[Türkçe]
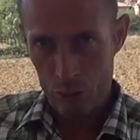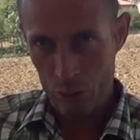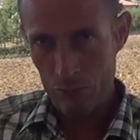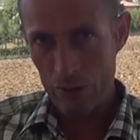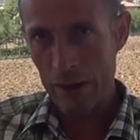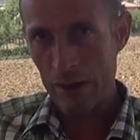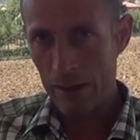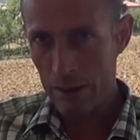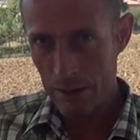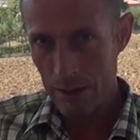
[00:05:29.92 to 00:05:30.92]
tüm
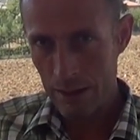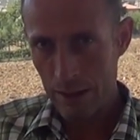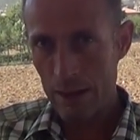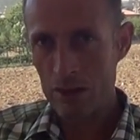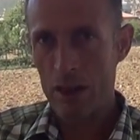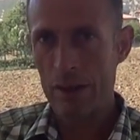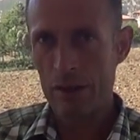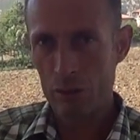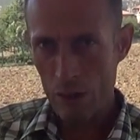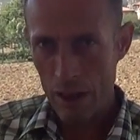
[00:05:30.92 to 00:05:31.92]
vatandaşın ihtiyacı
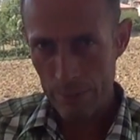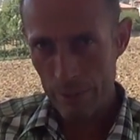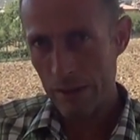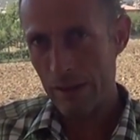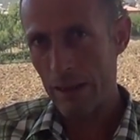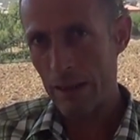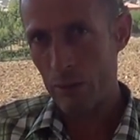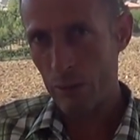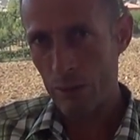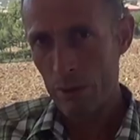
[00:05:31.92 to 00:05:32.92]
kadar su alınması gerekiyor.